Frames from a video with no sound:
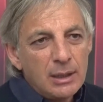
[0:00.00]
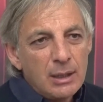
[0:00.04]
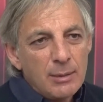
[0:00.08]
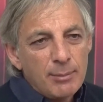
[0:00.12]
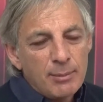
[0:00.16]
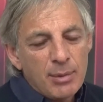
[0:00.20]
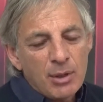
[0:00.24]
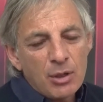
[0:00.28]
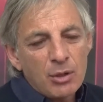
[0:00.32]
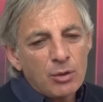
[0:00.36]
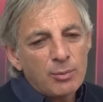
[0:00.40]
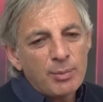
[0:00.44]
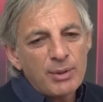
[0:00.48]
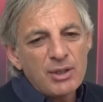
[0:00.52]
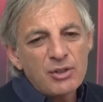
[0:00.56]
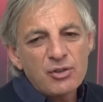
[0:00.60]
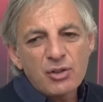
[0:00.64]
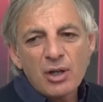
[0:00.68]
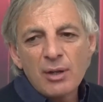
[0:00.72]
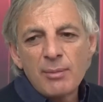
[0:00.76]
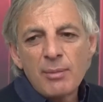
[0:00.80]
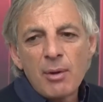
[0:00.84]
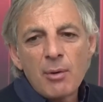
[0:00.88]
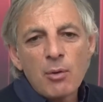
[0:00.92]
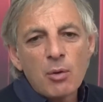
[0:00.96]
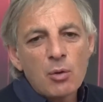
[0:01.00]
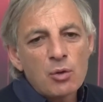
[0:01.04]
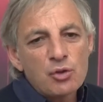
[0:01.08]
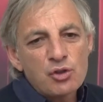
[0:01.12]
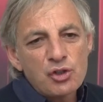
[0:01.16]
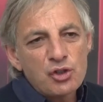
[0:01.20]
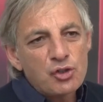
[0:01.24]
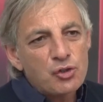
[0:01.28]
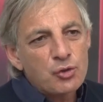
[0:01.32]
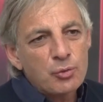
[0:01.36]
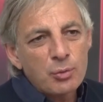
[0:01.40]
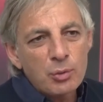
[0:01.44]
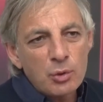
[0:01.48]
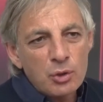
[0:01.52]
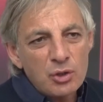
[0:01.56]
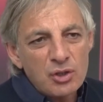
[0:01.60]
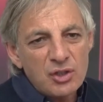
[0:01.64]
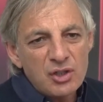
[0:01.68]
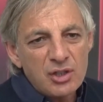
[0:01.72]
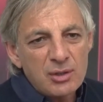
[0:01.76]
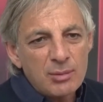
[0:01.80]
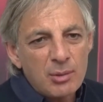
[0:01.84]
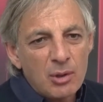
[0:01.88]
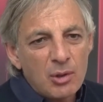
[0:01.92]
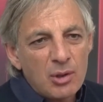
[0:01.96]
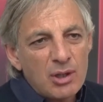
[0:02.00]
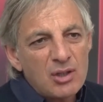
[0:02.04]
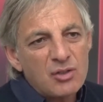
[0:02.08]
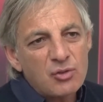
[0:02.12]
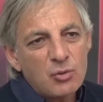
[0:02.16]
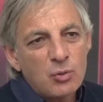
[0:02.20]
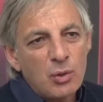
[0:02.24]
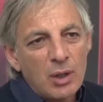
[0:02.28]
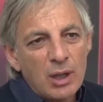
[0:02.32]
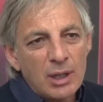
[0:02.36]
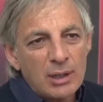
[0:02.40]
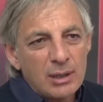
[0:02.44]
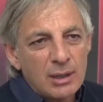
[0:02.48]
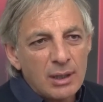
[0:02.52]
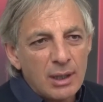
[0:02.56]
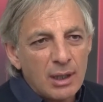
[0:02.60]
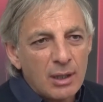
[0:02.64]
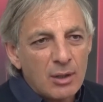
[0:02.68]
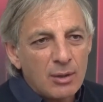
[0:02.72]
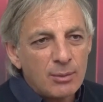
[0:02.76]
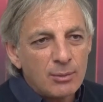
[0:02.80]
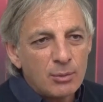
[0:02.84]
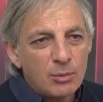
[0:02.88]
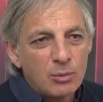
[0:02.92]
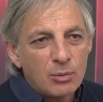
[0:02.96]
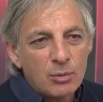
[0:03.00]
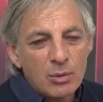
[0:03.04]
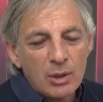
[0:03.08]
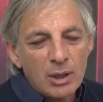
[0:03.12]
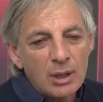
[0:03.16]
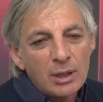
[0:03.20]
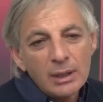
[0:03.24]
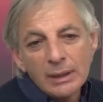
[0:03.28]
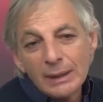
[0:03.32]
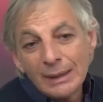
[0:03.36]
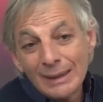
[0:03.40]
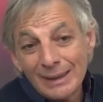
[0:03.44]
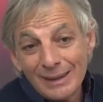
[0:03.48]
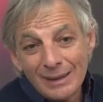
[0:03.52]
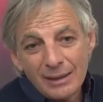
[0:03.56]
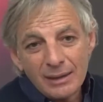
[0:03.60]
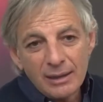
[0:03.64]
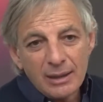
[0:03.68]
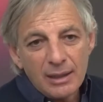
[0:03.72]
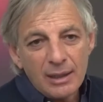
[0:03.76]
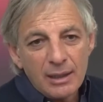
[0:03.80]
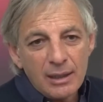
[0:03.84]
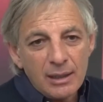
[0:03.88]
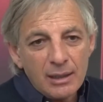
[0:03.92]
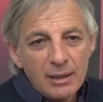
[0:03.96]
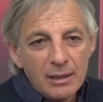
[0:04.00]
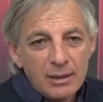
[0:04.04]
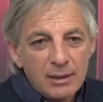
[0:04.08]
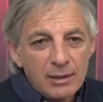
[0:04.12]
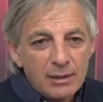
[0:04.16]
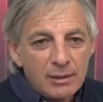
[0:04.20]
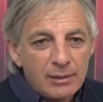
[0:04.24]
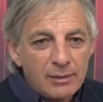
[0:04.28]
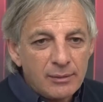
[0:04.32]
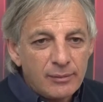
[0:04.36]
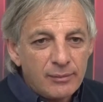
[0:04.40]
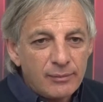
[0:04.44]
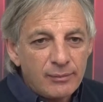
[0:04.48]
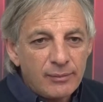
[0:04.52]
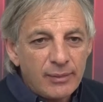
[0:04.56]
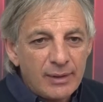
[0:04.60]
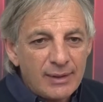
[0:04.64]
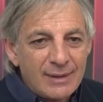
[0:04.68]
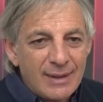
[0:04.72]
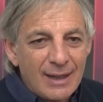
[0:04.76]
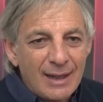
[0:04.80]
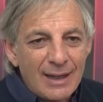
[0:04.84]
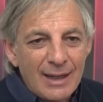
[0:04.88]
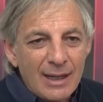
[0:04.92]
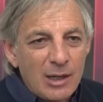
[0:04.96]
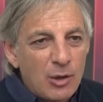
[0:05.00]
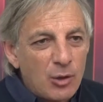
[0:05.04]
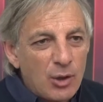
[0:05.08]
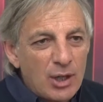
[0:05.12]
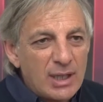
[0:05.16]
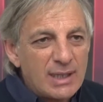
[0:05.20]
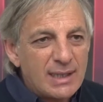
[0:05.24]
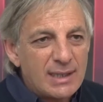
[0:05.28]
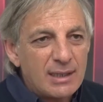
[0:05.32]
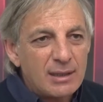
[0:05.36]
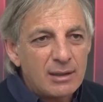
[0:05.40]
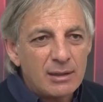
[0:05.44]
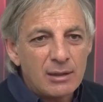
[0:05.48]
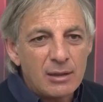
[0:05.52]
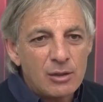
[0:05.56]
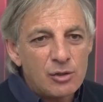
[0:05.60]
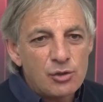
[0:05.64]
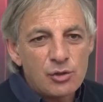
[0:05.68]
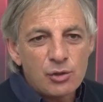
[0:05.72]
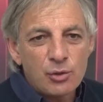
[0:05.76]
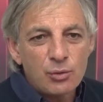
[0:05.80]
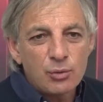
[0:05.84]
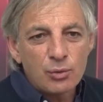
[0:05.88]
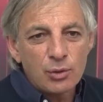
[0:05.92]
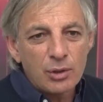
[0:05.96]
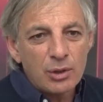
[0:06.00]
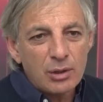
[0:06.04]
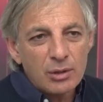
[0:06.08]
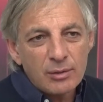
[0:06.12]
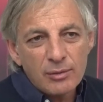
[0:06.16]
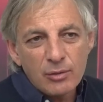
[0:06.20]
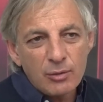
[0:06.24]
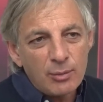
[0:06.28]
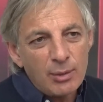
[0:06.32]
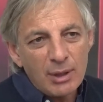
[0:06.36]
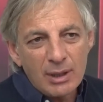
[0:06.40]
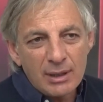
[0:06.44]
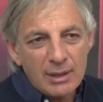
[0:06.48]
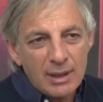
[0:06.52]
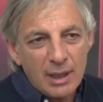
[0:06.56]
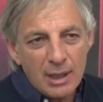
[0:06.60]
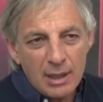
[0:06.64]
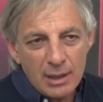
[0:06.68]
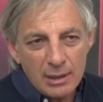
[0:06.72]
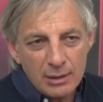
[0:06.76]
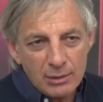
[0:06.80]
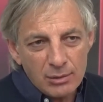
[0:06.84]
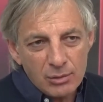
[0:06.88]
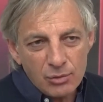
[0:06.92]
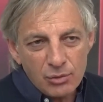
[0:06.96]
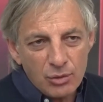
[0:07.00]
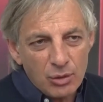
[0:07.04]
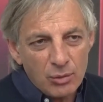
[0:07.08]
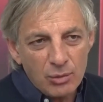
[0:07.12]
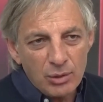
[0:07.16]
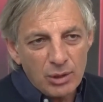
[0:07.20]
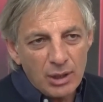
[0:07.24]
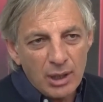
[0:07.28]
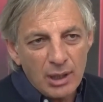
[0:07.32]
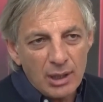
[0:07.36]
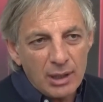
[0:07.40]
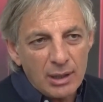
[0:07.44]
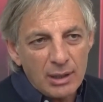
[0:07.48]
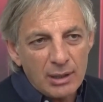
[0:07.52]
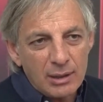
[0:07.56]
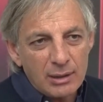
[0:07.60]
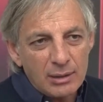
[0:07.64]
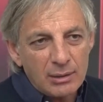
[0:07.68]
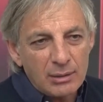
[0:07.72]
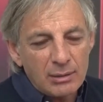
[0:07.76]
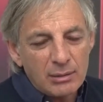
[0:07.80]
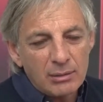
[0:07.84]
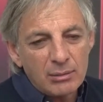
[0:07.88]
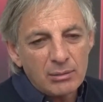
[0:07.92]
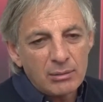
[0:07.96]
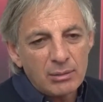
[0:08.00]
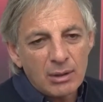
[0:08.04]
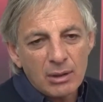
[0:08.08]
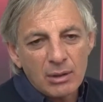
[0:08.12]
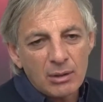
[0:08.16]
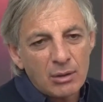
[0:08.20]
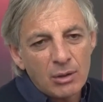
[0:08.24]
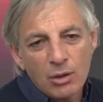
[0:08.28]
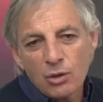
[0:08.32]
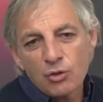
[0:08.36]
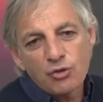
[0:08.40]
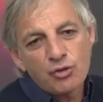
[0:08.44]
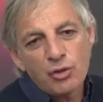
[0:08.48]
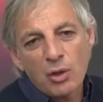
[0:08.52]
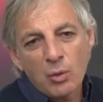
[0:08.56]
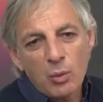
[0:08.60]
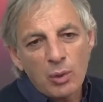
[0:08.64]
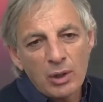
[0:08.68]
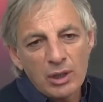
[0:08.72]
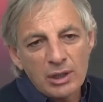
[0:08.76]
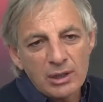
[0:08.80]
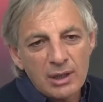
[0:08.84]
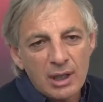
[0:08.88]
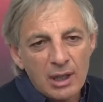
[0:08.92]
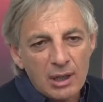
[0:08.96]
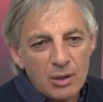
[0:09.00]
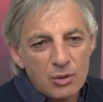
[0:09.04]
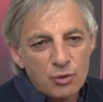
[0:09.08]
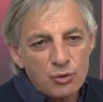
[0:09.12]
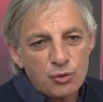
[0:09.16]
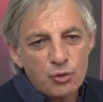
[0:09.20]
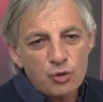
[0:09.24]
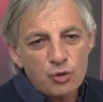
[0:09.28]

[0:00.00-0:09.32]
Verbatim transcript: però penso che abbiamo concesso pochissimo a una squadra che comunque è eh, tra le corazze del girone come il Taranto, cioè ha una grossa qualità, grosso